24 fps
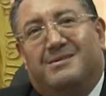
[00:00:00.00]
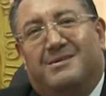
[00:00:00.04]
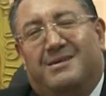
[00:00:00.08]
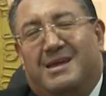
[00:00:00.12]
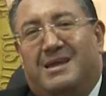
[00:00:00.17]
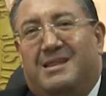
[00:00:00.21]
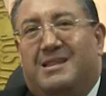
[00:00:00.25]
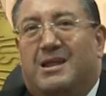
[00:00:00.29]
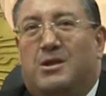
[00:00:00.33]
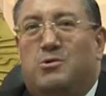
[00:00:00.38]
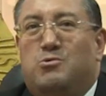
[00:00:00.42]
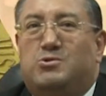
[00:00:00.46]

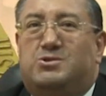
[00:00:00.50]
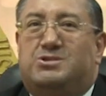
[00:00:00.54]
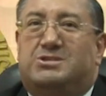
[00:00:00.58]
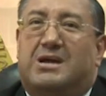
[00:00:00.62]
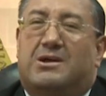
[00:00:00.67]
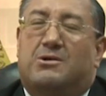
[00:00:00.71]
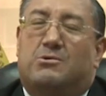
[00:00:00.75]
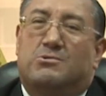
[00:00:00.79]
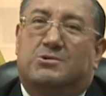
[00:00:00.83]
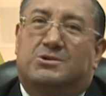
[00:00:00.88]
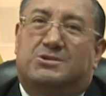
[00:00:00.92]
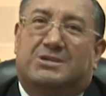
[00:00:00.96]
en la lucha
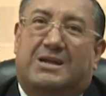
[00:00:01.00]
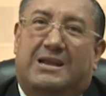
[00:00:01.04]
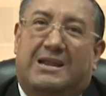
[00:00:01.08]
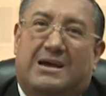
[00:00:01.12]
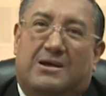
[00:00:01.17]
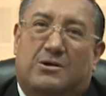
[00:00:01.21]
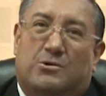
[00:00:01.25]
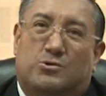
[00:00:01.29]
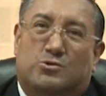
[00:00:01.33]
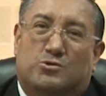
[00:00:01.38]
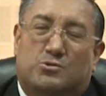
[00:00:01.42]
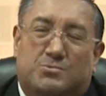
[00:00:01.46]
contra
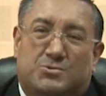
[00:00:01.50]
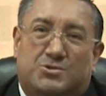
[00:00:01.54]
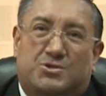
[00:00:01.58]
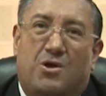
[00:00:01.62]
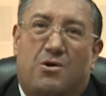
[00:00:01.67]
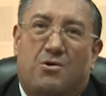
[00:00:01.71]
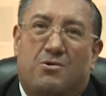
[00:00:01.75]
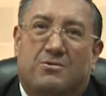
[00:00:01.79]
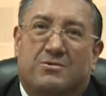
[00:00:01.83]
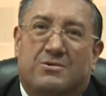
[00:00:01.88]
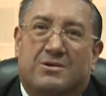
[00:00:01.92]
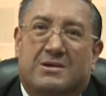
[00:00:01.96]
la
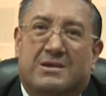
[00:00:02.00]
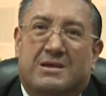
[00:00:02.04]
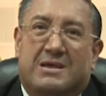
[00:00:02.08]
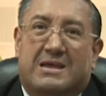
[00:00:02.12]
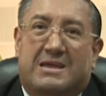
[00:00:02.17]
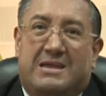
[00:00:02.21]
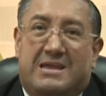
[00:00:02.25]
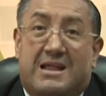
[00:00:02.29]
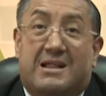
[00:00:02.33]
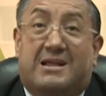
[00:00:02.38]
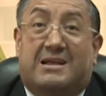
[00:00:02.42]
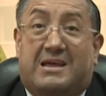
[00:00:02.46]
corrupción
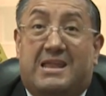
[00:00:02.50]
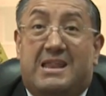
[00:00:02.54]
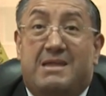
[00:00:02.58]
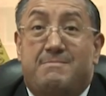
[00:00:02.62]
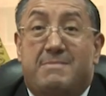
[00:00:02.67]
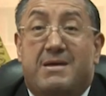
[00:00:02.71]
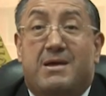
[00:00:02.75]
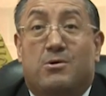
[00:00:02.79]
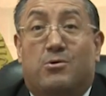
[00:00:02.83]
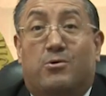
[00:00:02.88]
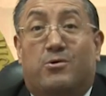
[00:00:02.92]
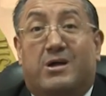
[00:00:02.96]
y el
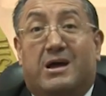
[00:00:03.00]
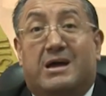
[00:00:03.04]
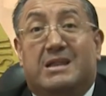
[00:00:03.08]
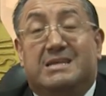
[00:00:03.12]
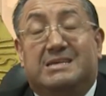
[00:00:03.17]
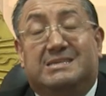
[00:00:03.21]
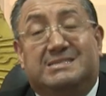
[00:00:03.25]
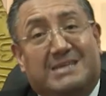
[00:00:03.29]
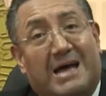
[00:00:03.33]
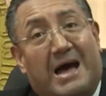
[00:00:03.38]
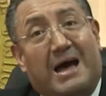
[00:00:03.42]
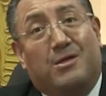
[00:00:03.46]
crimen
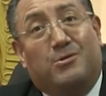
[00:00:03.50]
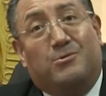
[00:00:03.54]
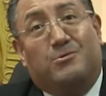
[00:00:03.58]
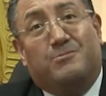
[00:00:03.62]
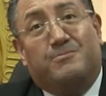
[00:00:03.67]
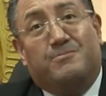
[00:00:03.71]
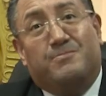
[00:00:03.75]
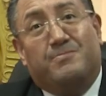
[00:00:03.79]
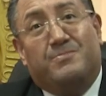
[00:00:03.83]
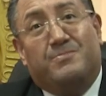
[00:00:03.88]
organizado.